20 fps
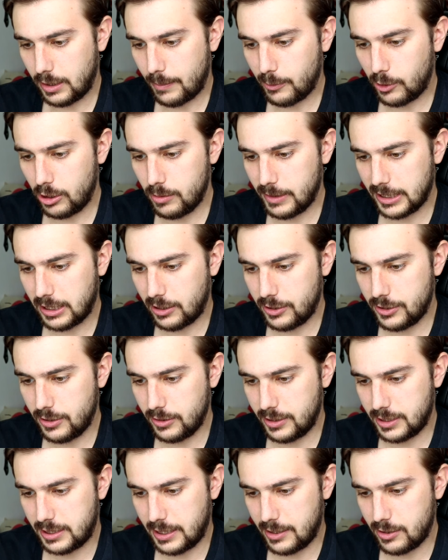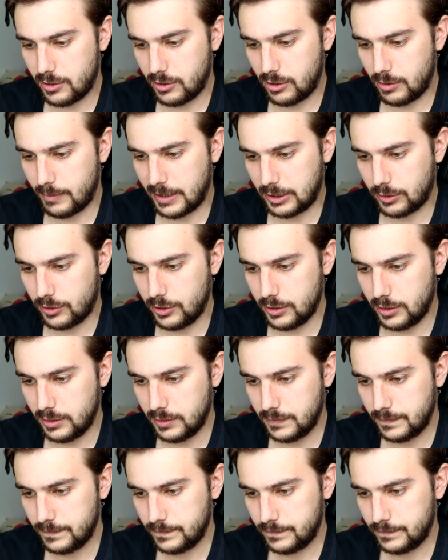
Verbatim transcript: tampoco lo he matado yo! ¿En serio no lo mato yo?